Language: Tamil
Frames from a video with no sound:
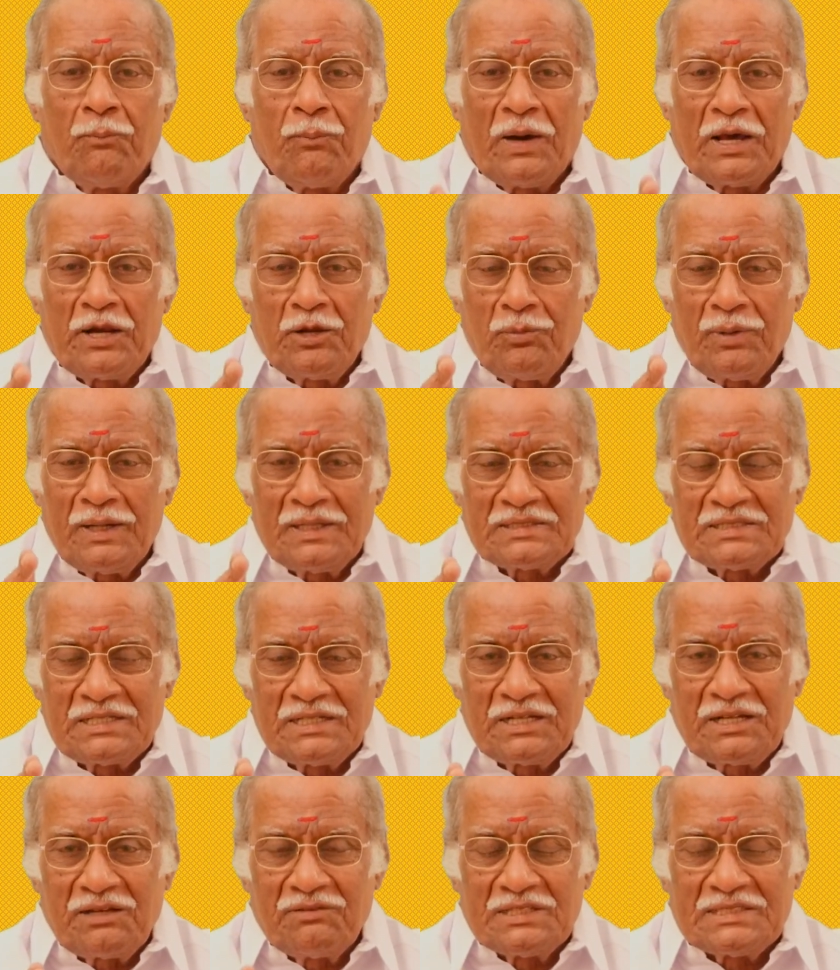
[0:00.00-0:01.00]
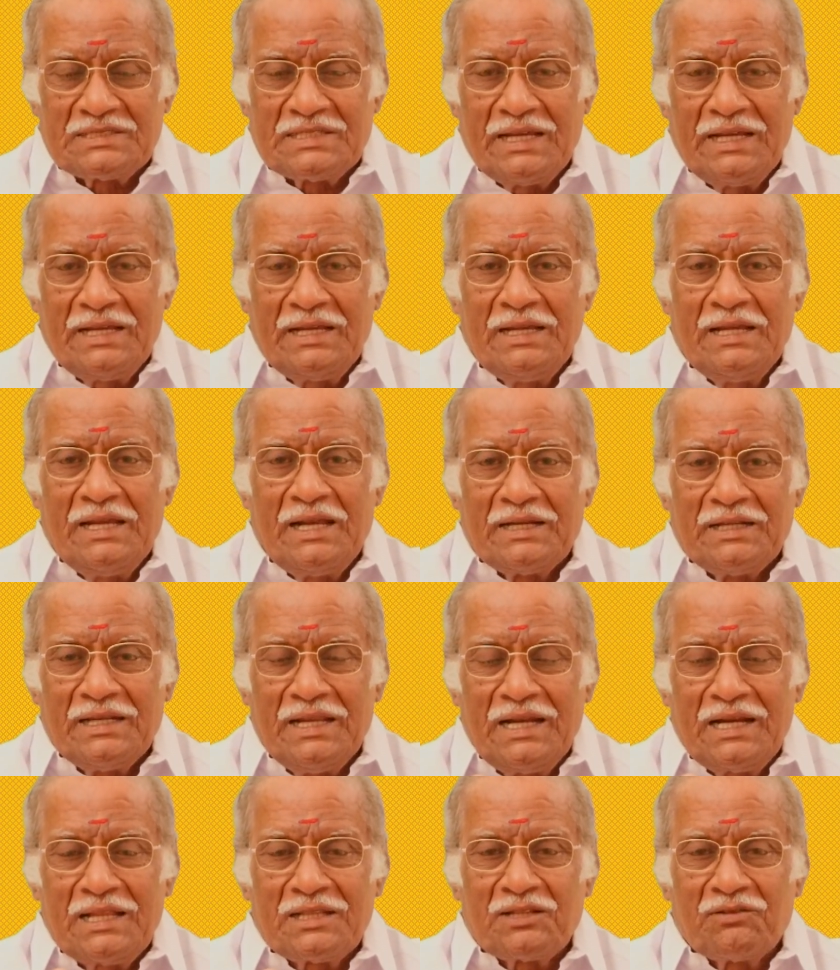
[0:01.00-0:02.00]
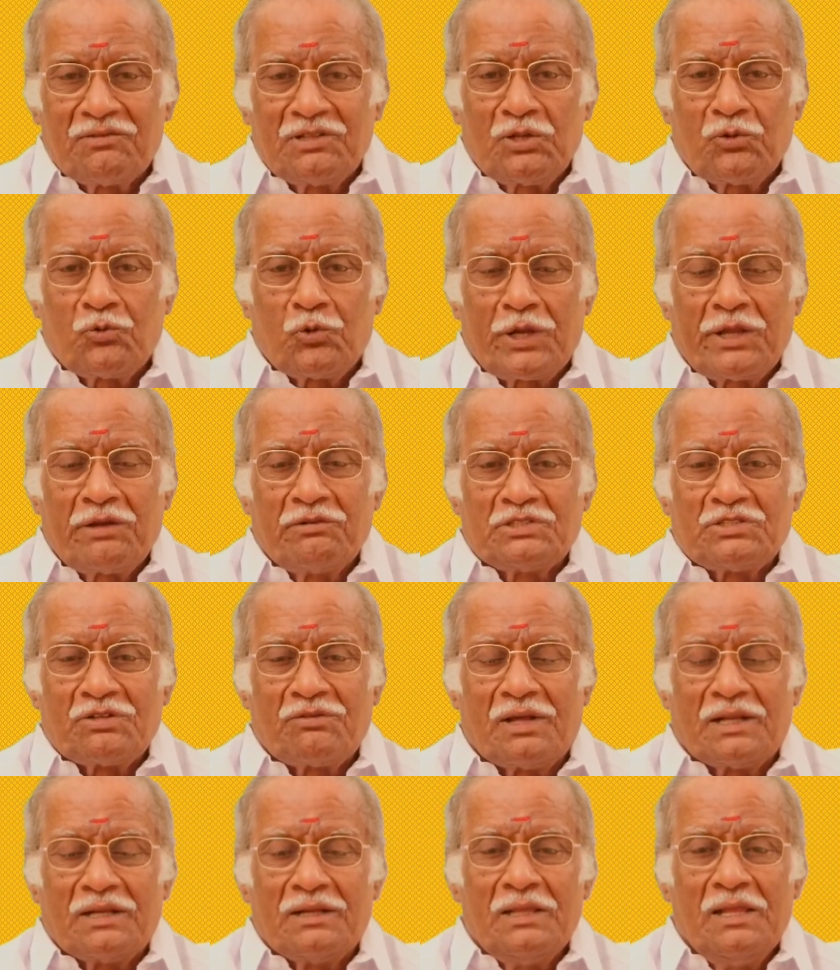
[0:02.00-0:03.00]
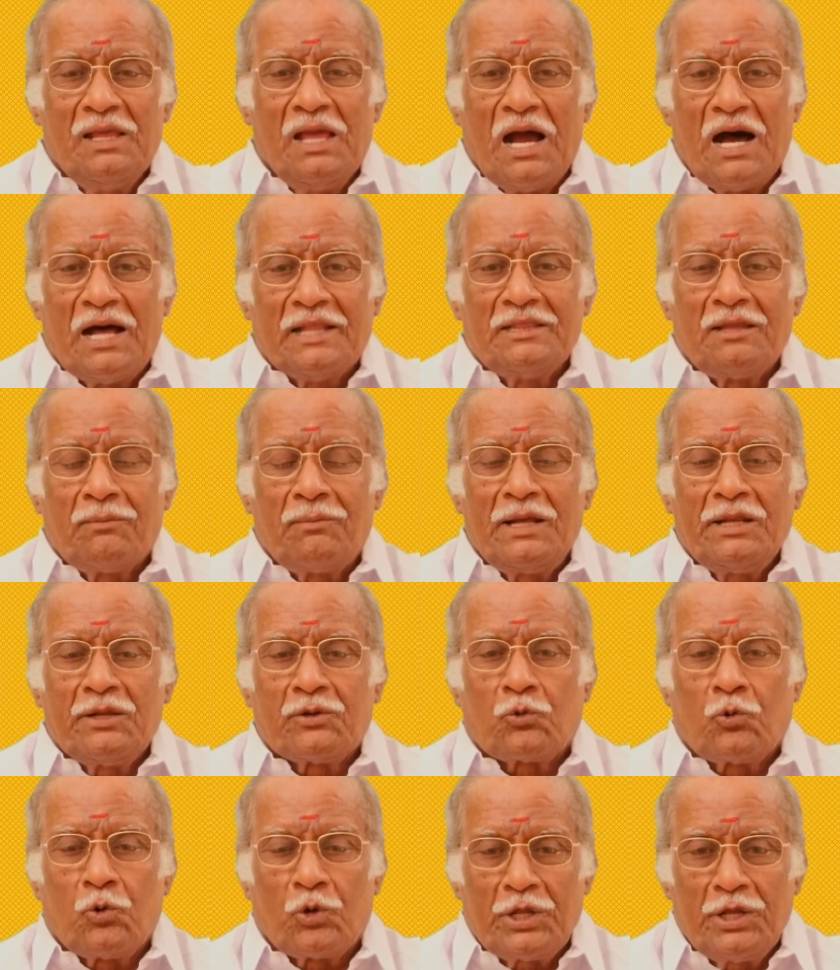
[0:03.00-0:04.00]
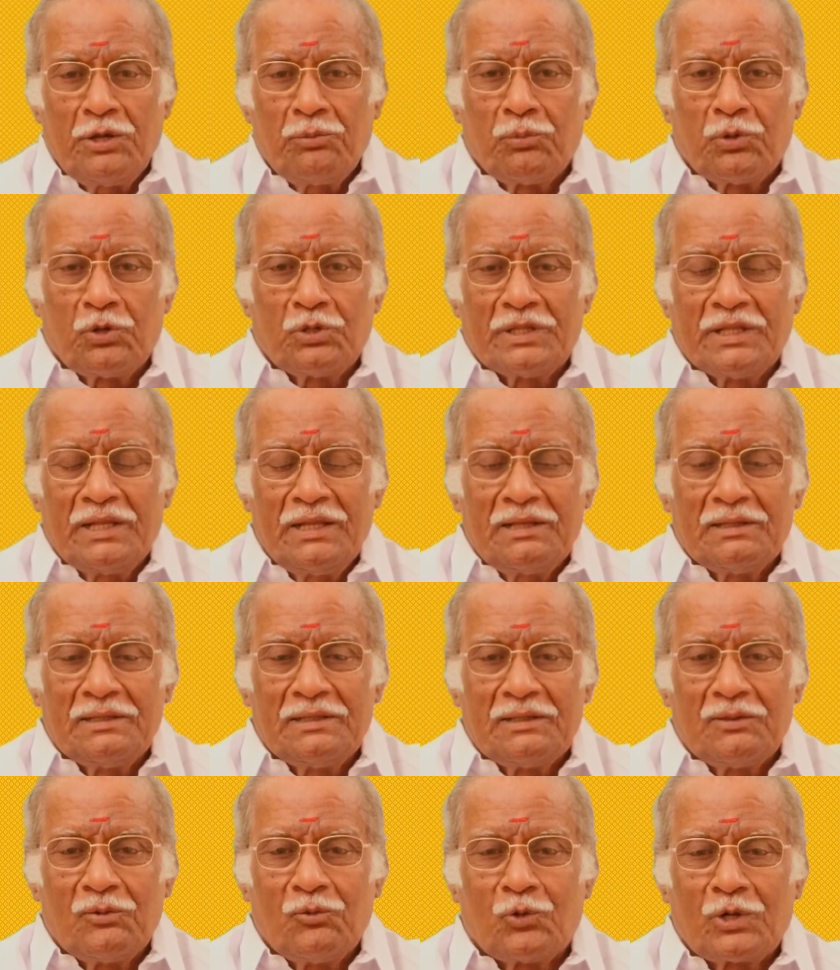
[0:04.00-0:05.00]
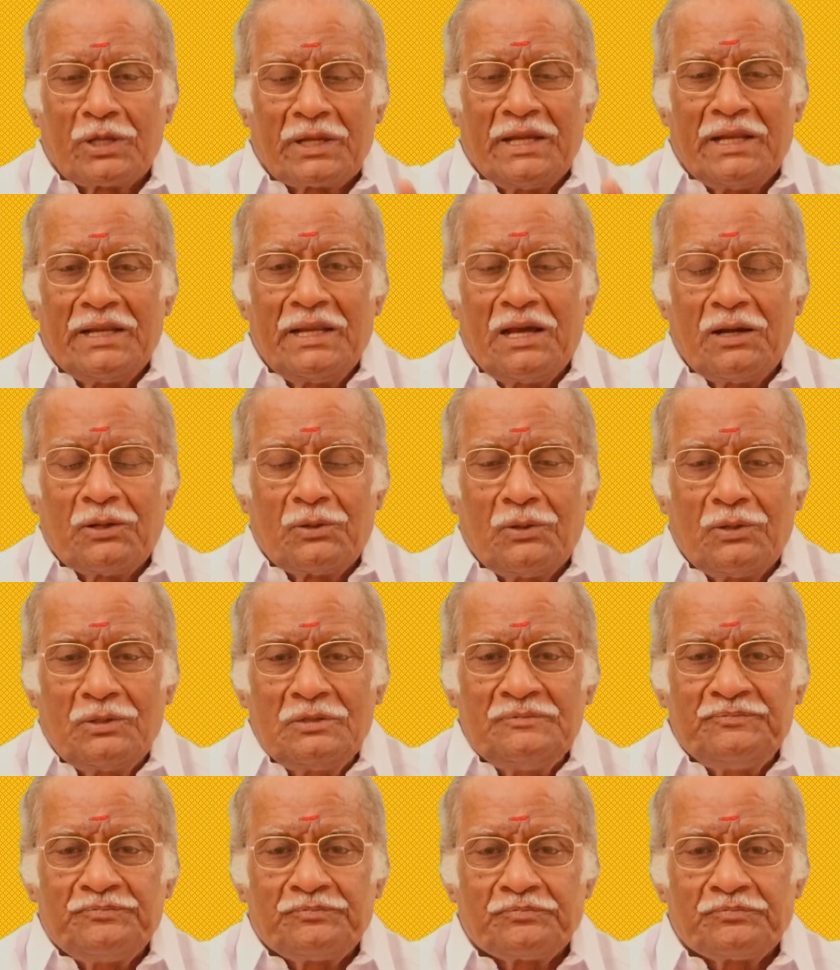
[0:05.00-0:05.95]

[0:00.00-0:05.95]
பருமனை செருக்க வச்சு நீளத்தை வந்து குறைக்க வச்சுருவாங்க அந்த மாதிரி குறையும் போது உனக்கு என்ன ஆகும்